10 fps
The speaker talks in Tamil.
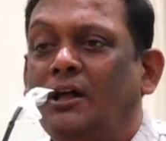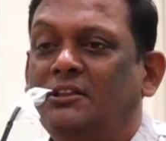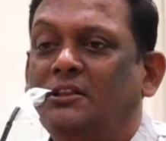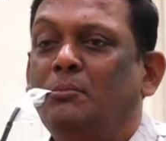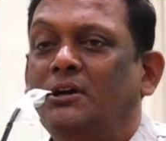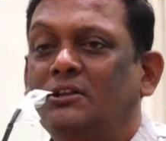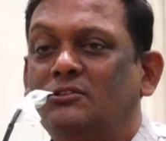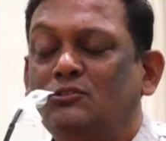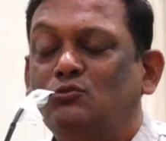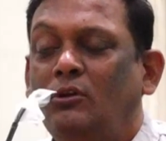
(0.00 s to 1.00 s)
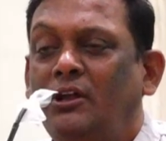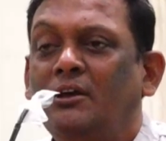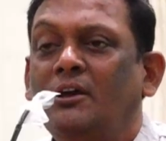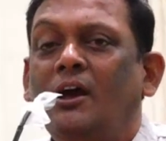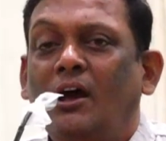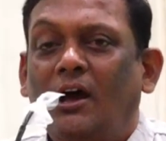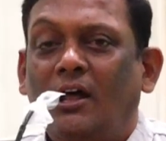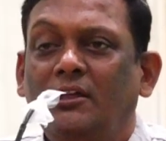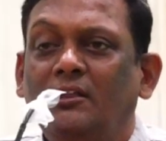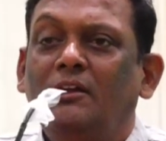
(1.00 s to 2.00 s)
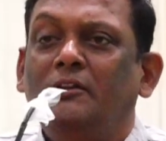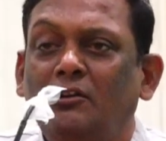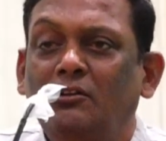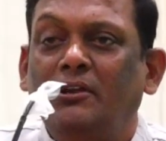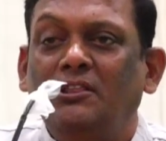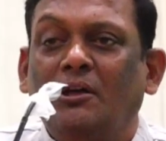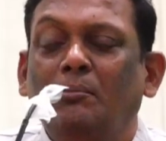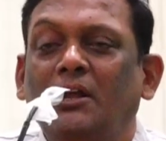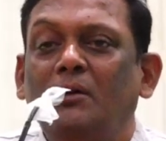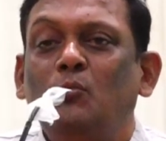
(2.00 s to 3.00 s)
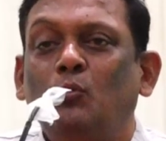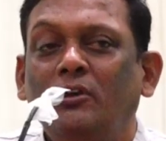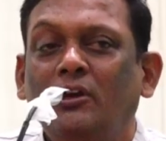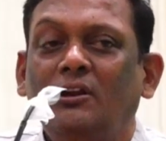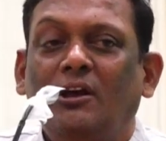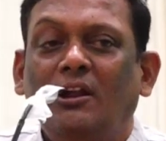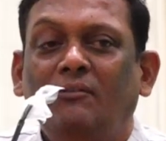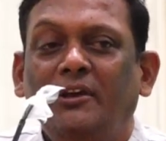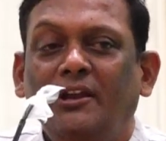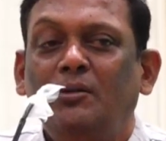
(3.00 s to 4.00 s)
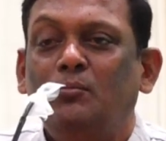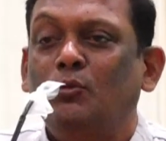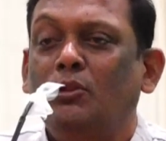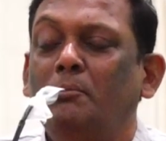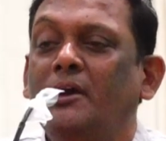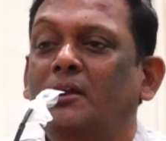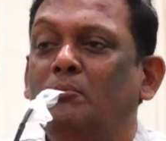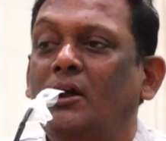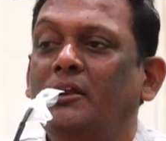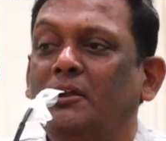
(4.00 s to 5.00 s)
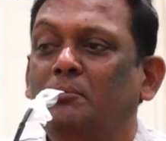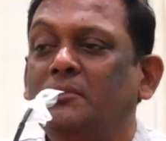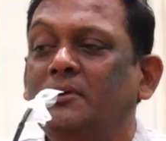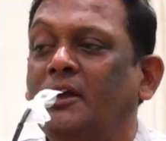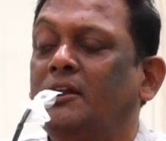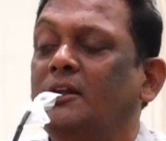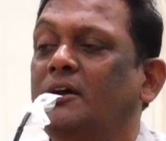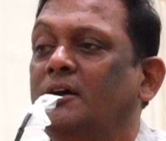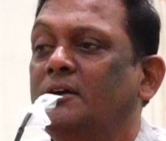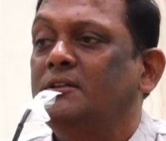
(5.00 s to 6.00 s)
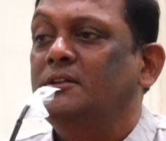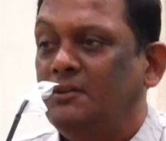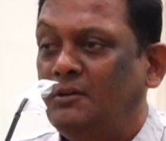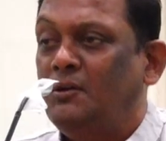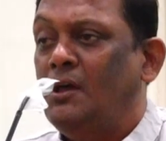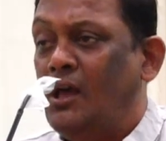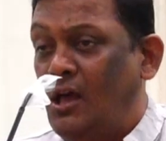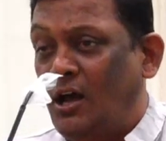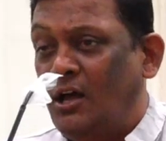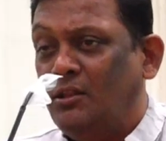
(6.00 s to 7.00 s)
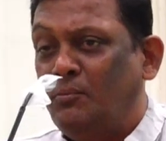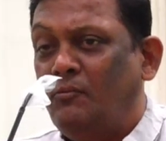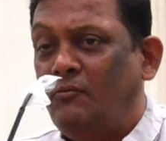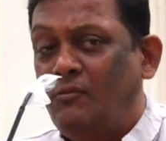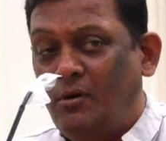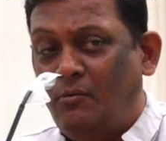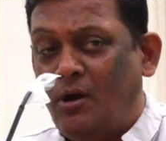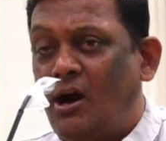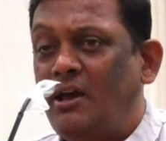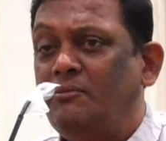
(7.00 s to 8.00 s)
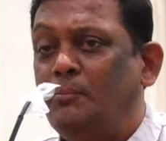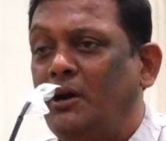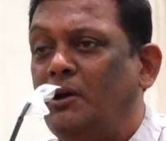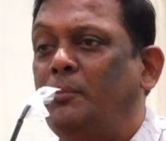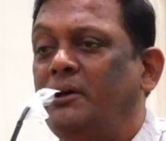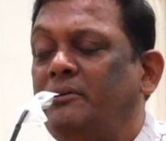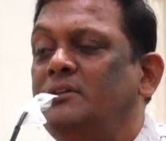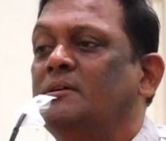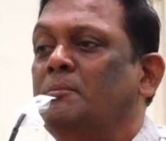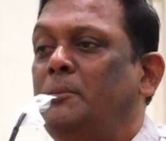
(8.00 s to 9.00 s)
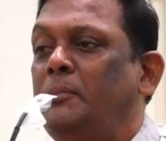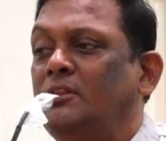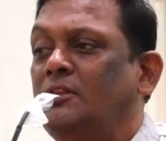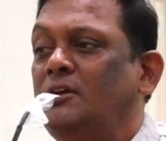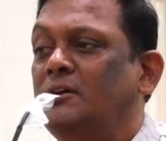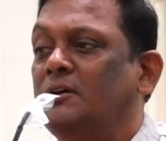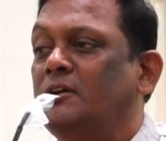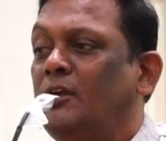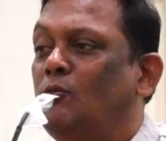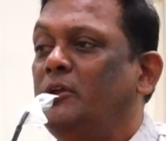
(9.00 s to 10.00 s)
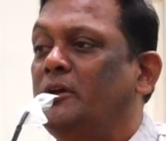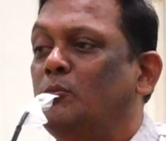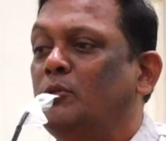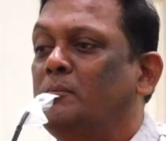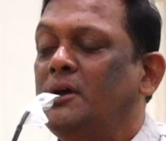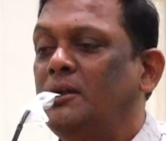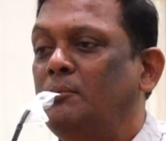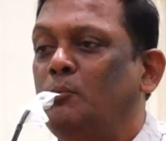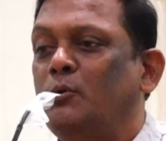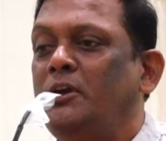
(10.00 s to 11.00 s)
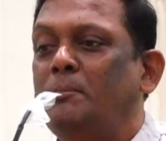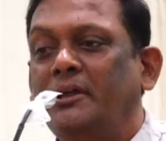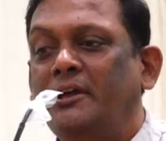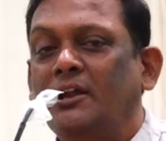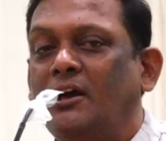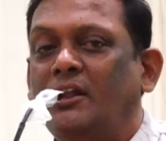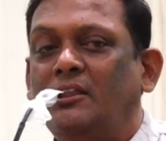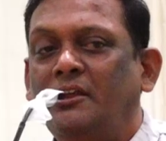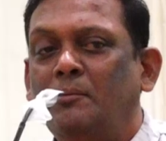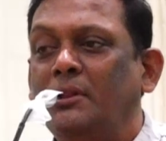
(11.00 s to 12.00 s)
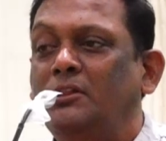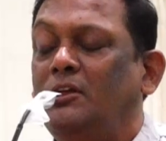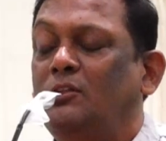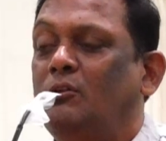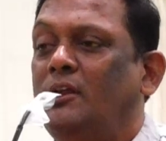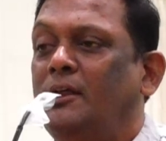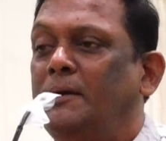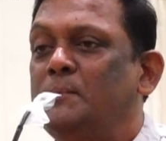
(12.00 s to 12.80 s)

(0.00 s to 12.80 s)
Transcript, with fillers: அதை தமிழக அரசுக்கு சொல்லி அதை தான் இன்று வரை தமிழகம் உயர்கல்வியில் முதன்மையான மாநிலம் என்ற அந்த ஆய்வு பகுப்பாய்வை சமர்ப்பித்தது என்னுடைய முதன்மையான முக்கிய பணியாக நான் கருதுகிறேன் பத்திரிகை துறையில்